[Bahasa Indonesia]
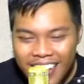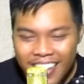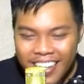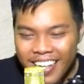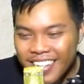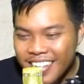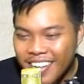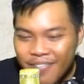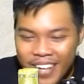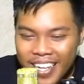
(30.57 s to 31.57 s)
ya ini ada
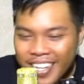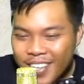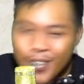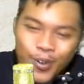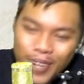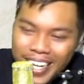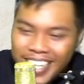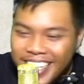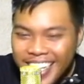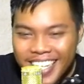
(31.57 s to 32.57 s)
nerf lagi di
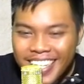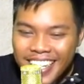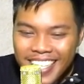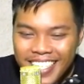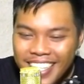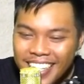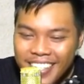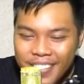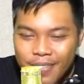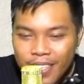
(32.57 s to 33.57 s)
Guardian ya guys ya
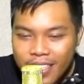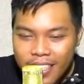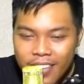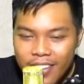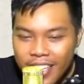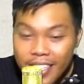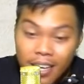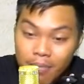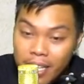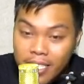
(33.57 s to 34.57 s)
yang
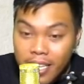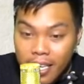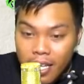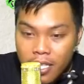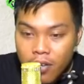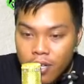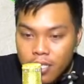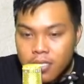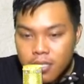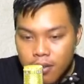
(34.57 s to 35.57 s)
kita baca ya
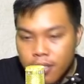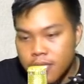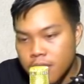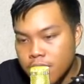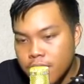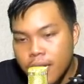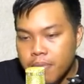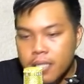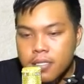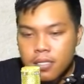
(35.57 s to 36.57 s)
Talkless Talkless itu ya
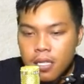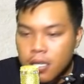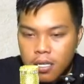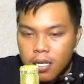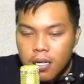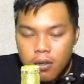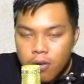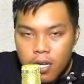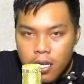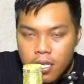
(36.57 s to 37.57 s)
pasti yang
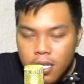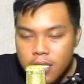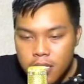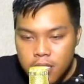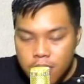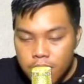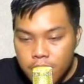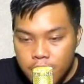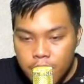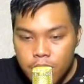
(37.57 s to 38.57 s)
gue jelasin
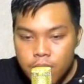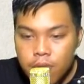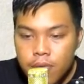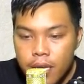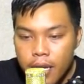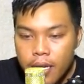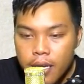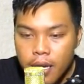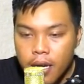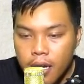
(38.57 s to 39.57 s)
di video sebelumnya ya
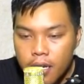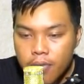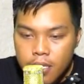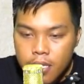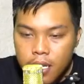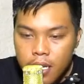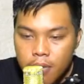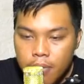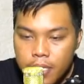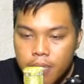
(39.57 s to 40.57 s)
yang dari
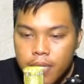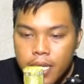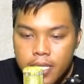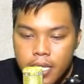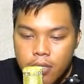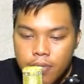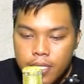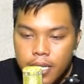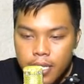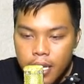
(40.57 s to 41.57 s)
5% menjadi satu
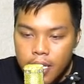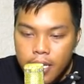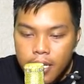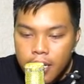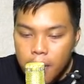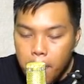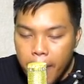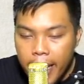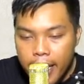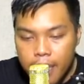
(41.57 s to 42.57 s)
persen ya jadi
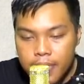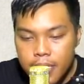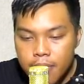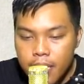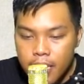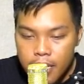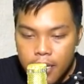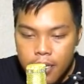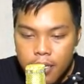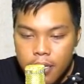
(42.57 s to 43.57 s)
lembek lah bisa dibilang
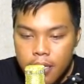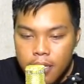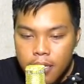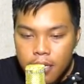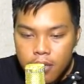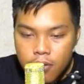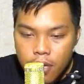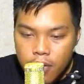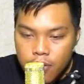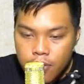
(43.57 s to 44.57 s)
ya
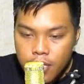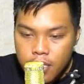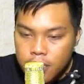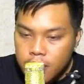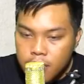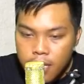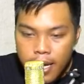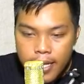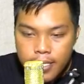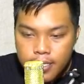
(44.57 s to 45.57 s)
Oke untuk Justice
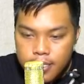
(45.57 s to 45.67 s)
Crush